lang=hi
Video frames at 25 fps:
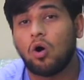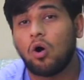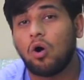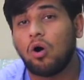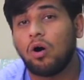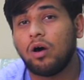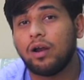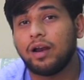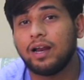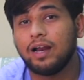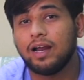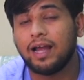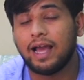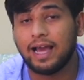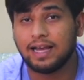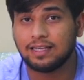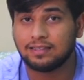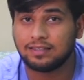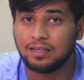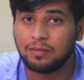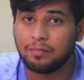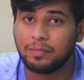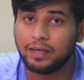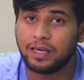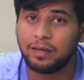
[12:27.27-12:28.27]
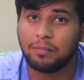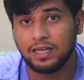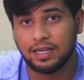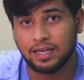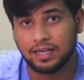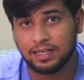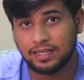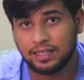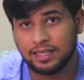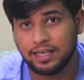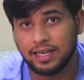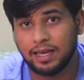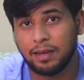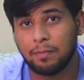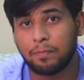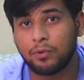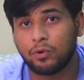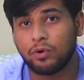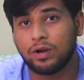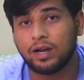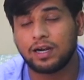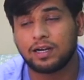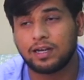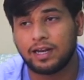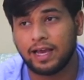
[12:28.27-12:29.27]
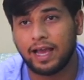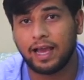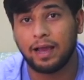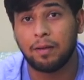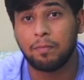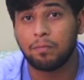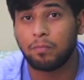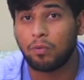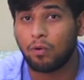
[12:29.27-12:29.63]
और ऐसे में ये प्रोडक्ट है